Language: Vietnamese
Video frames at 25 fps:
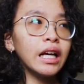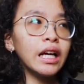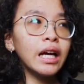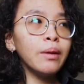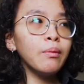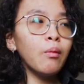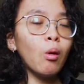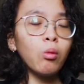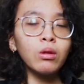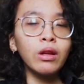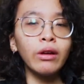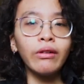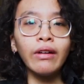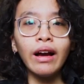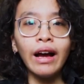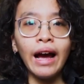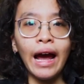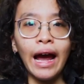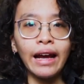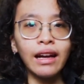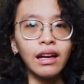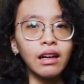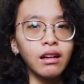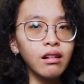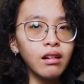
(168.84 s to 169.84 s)
Thì cái mục
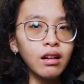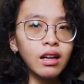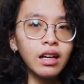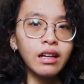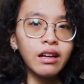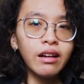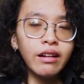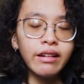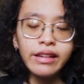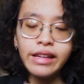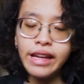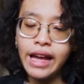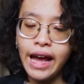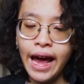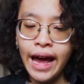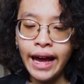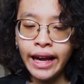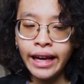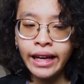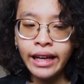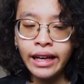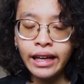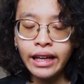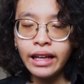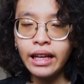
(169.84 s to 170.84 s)
tiêu ngắn hạn này rất là đơn
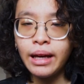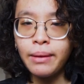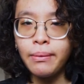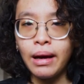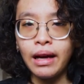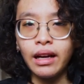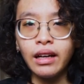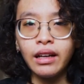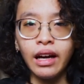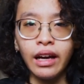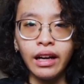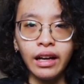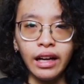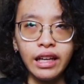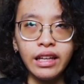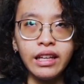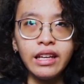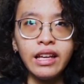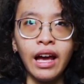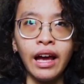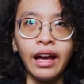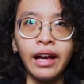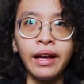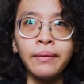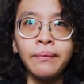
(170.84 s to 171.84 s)
giản. Các bạn có
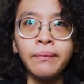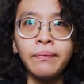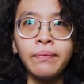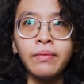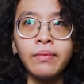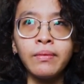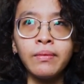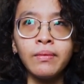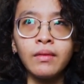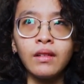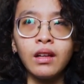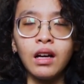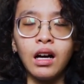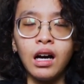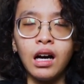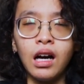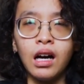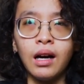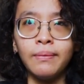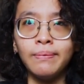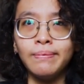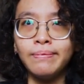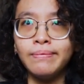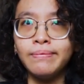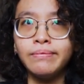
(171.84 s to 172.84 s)
thể nghĩ như vậy.
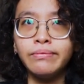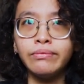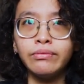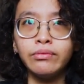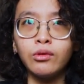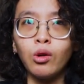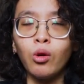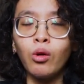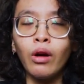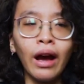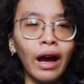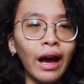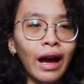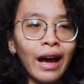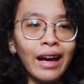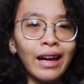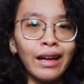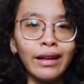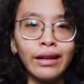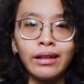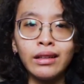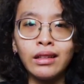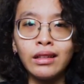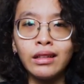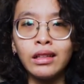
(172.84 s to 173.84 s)

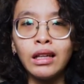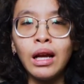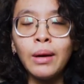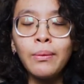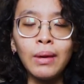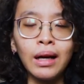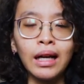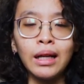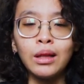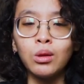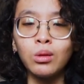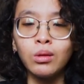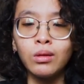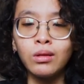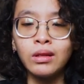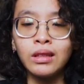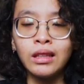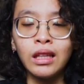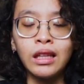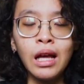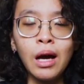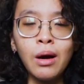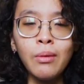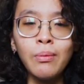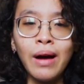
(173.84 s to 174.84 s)
Ok,
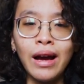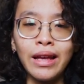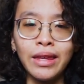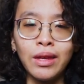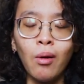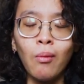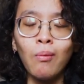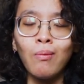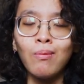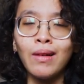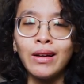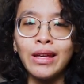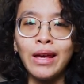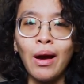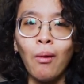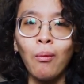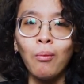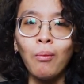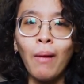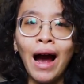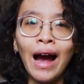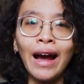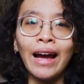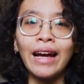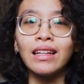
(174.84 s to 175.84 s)
nếu mà trong
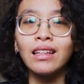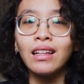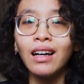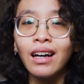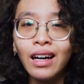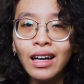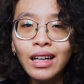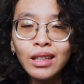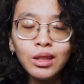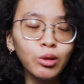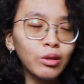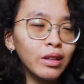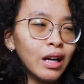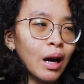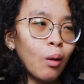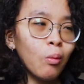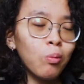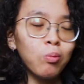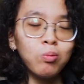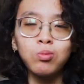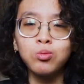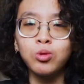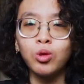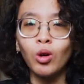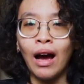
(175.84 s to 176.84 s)
vòng 3 ngày tới
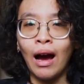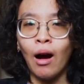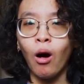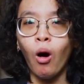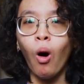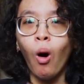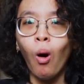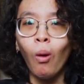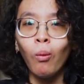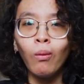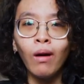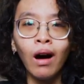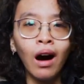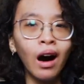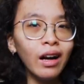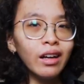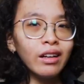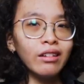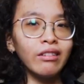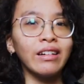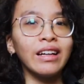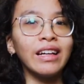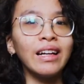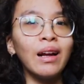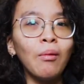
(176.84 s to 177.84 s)
tôi ôm
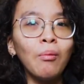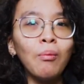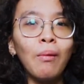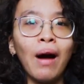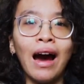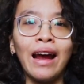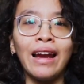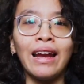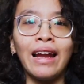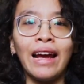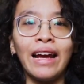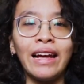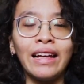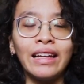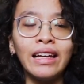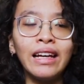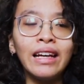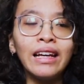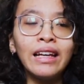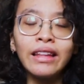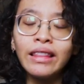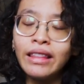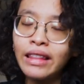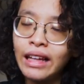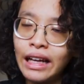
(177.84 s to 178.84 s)
hết được cái đống bài
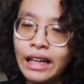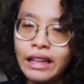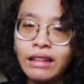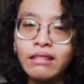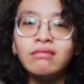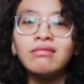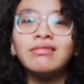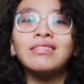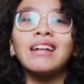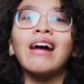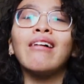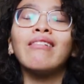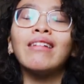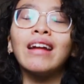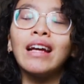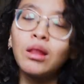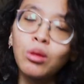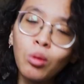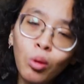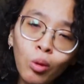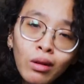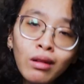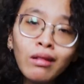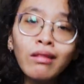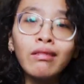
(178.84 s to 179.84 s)
này thì thứ
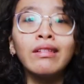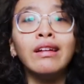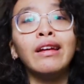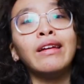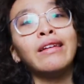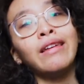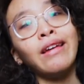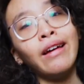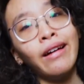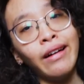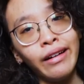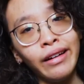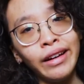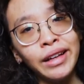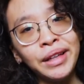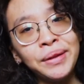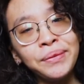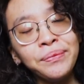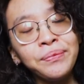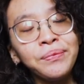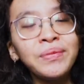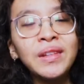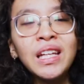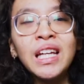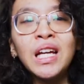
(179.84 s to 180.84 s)
Sáu này tôi được đi
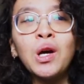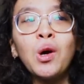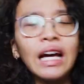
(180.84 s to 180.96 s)
chơi.